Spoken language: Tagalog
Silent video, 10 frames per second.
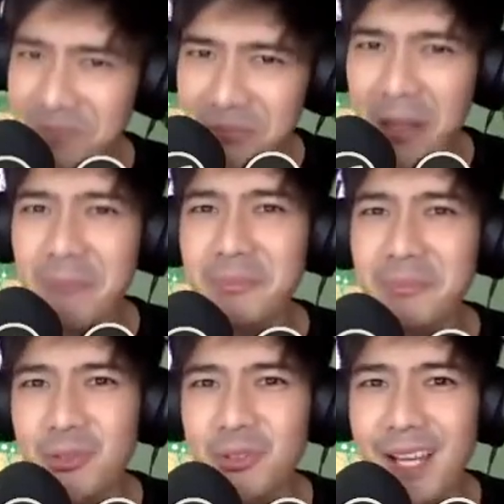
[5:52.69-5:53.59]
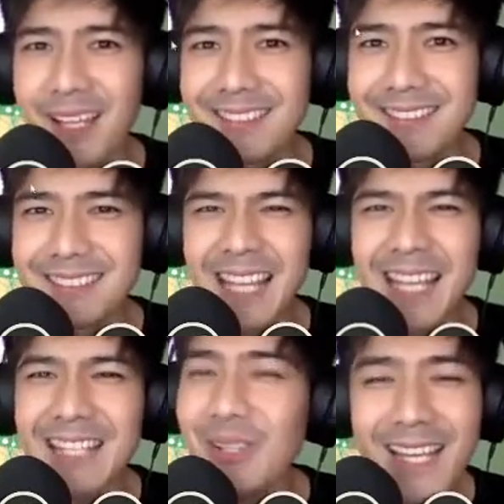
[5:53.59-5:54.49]
5,000.
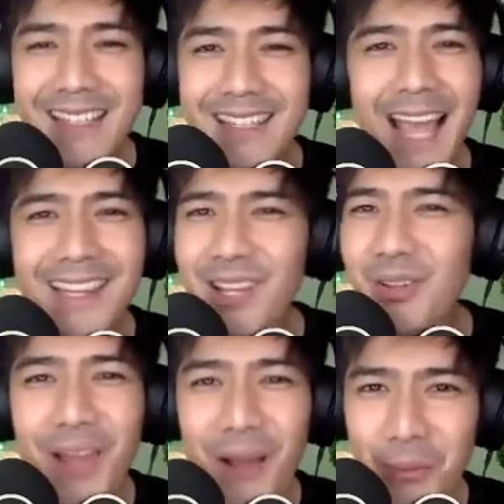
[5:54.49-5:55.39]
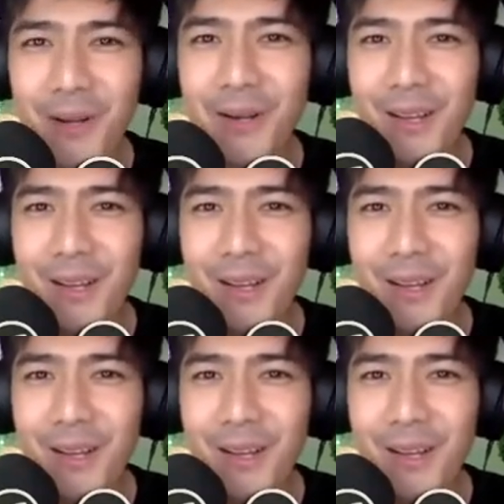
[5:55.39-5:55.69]
Check nyo yan, kahit anong number.